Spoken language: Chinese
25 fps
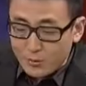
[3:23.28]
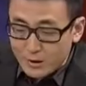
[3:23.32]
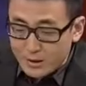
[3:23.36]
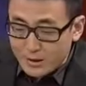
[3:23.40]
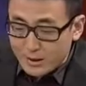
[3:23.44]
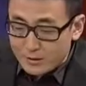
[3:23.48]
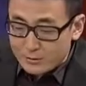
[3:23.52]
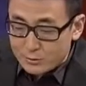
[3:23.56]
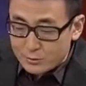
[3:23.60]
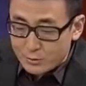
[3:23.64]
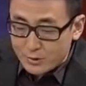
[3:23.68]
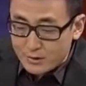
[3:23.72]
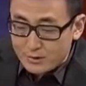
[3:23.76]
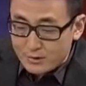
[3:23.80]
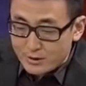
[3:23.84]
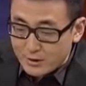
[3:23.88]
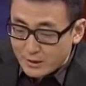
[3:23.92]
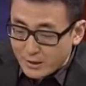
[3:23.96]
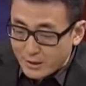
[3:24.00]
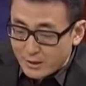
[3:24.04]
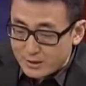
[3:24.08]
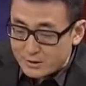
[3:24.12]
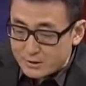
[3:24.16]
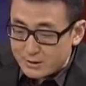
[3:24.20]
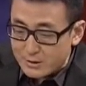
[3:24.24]
感觉你
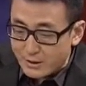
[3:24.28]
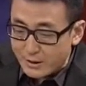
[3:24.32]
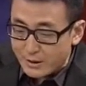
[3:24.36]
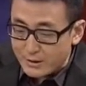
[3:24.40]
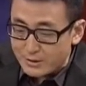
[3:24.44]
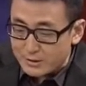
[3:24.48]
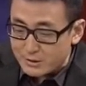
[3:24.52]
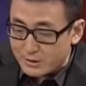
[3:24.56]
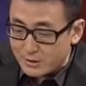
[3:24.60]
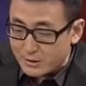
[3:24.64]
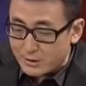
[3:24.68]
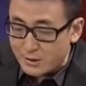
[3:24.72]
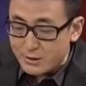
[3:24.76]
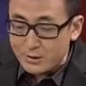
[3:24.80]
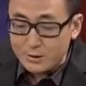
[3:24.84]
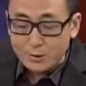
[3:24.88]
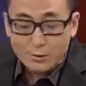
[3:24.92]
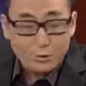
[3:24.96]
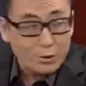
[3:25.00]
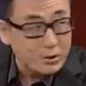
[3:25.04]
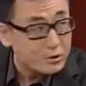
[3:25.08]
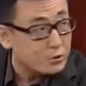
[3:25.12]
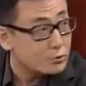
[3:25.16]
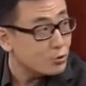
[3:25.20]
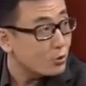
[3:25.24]
看起来是可以
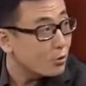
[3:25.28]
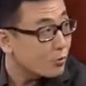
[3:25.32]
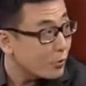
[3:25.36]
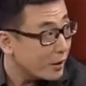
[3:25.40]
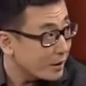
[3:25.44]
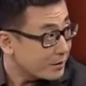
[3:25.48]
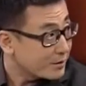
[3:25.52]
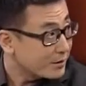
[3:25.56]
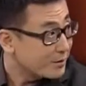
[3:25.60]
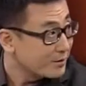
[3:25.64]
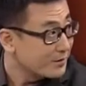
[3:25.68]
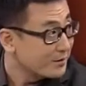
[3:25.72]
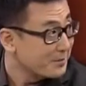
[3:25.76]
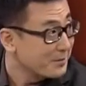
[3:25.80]
乱说话的。